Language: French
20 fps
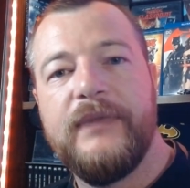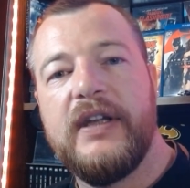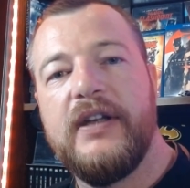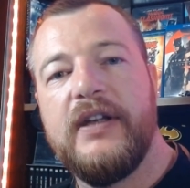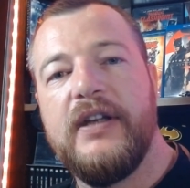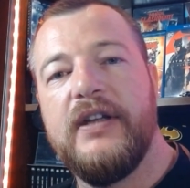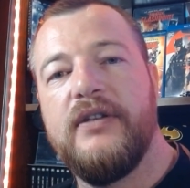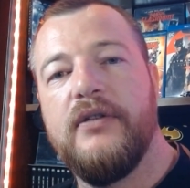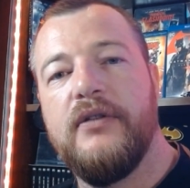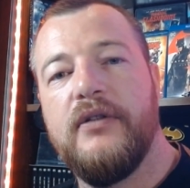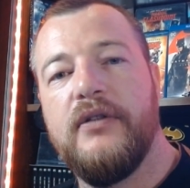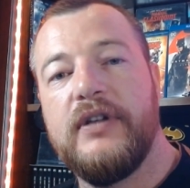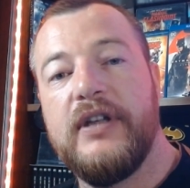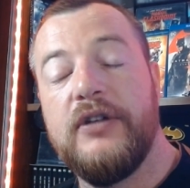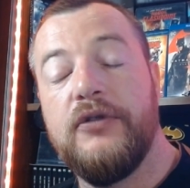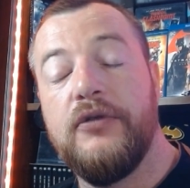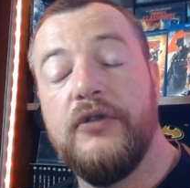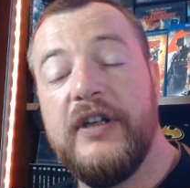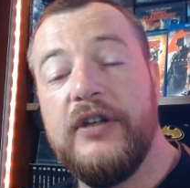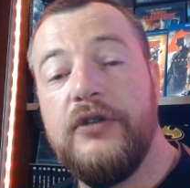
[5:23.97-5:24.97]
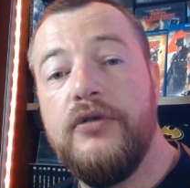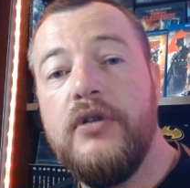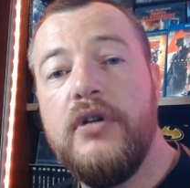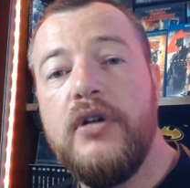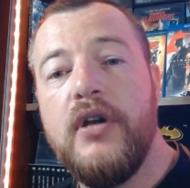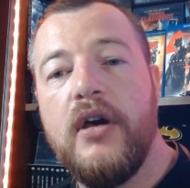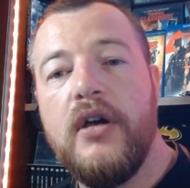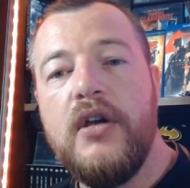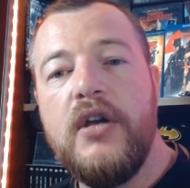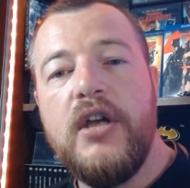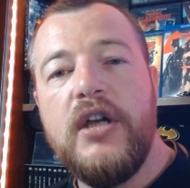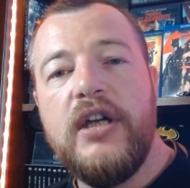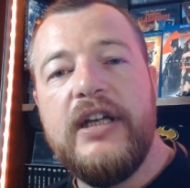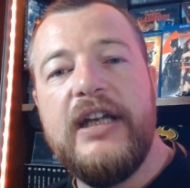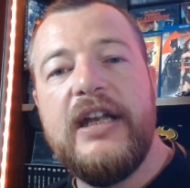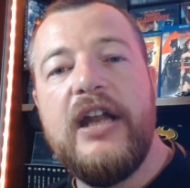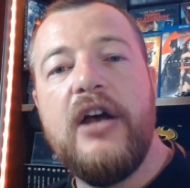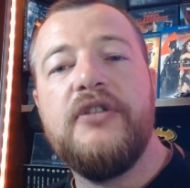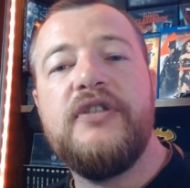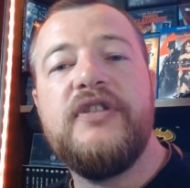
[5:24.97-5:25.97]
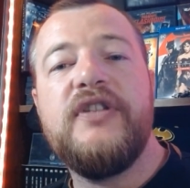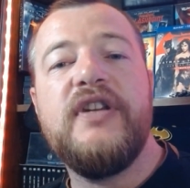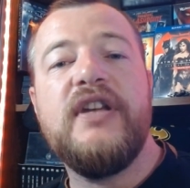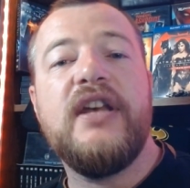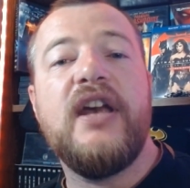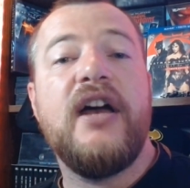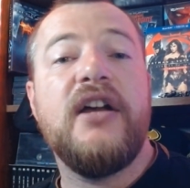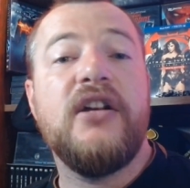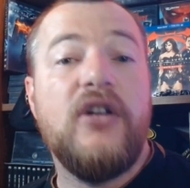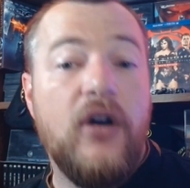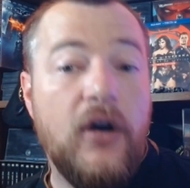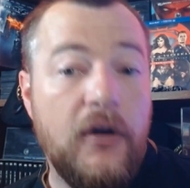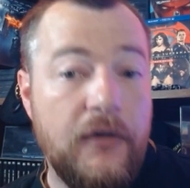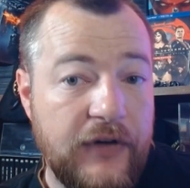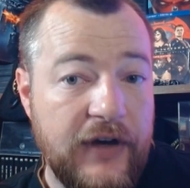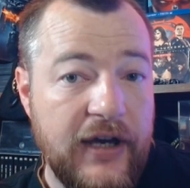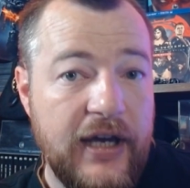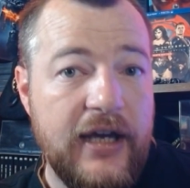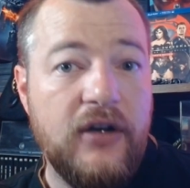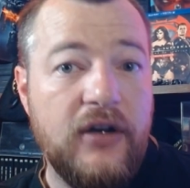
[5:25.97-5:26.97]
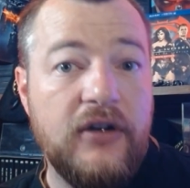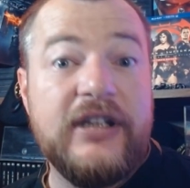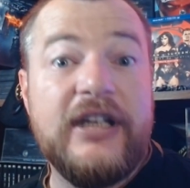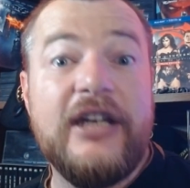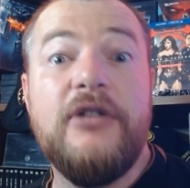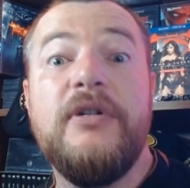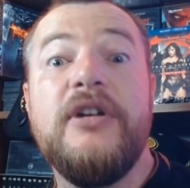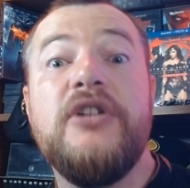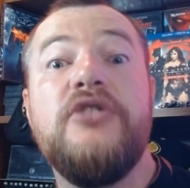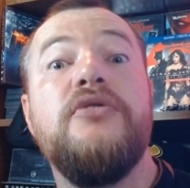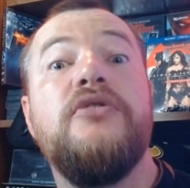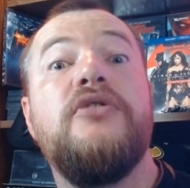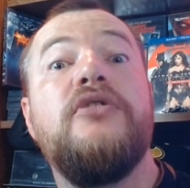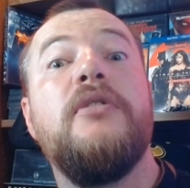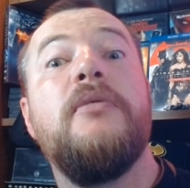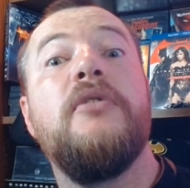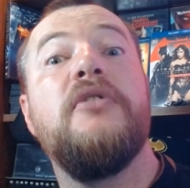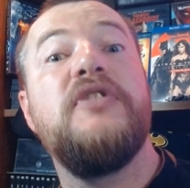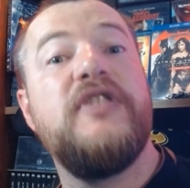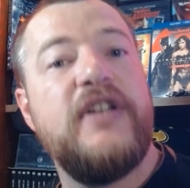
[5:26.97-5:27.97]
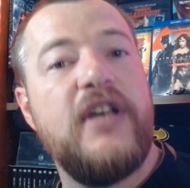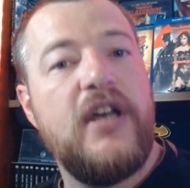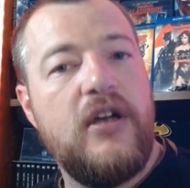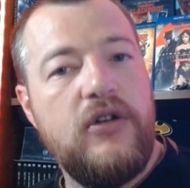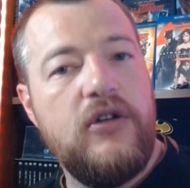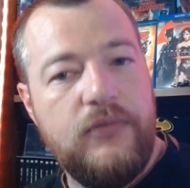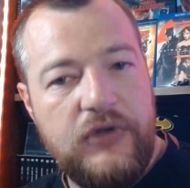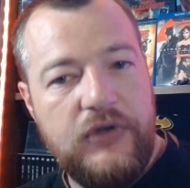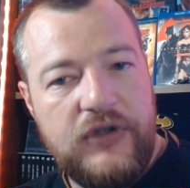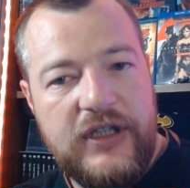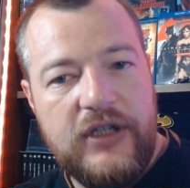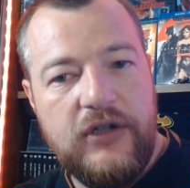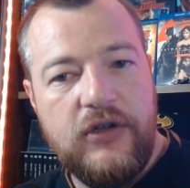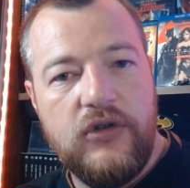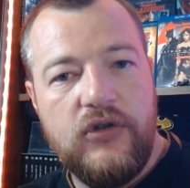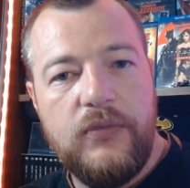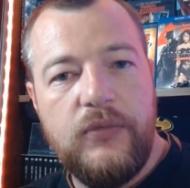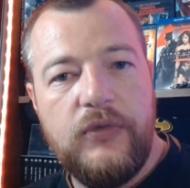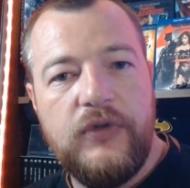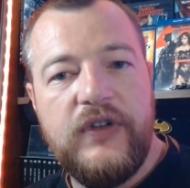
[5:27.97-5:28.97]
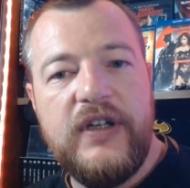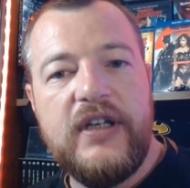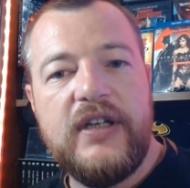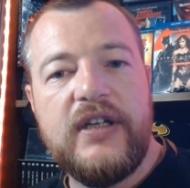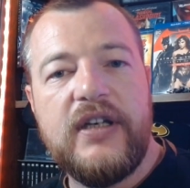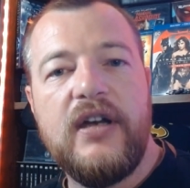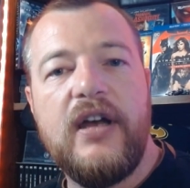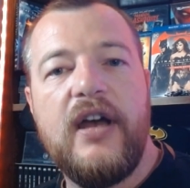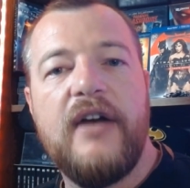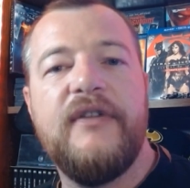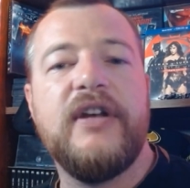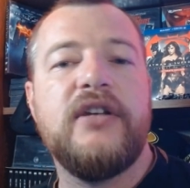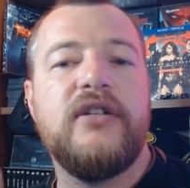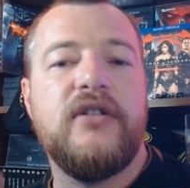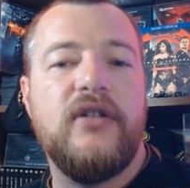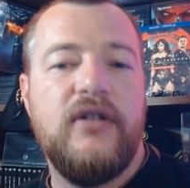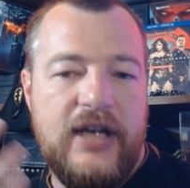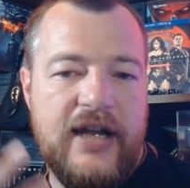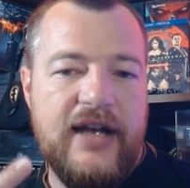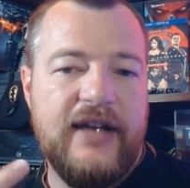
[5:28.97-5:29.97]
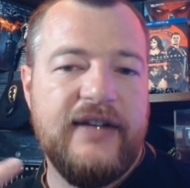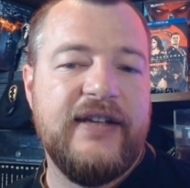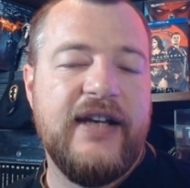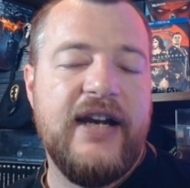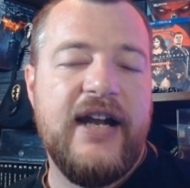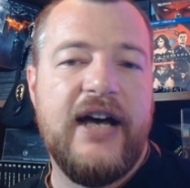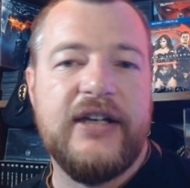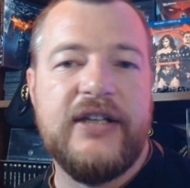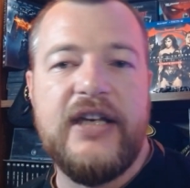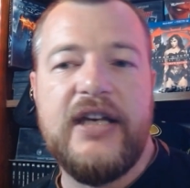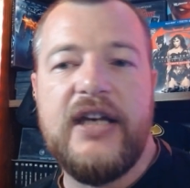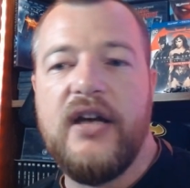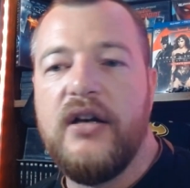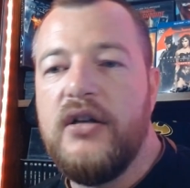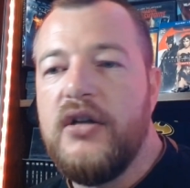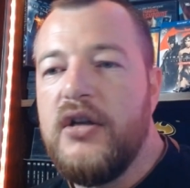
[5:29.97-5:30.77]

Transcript: qui est, aux études. Il a aussi un grand frère qui, lui, justement, tient une boutique de musique. Hein, avec, il a un salarié,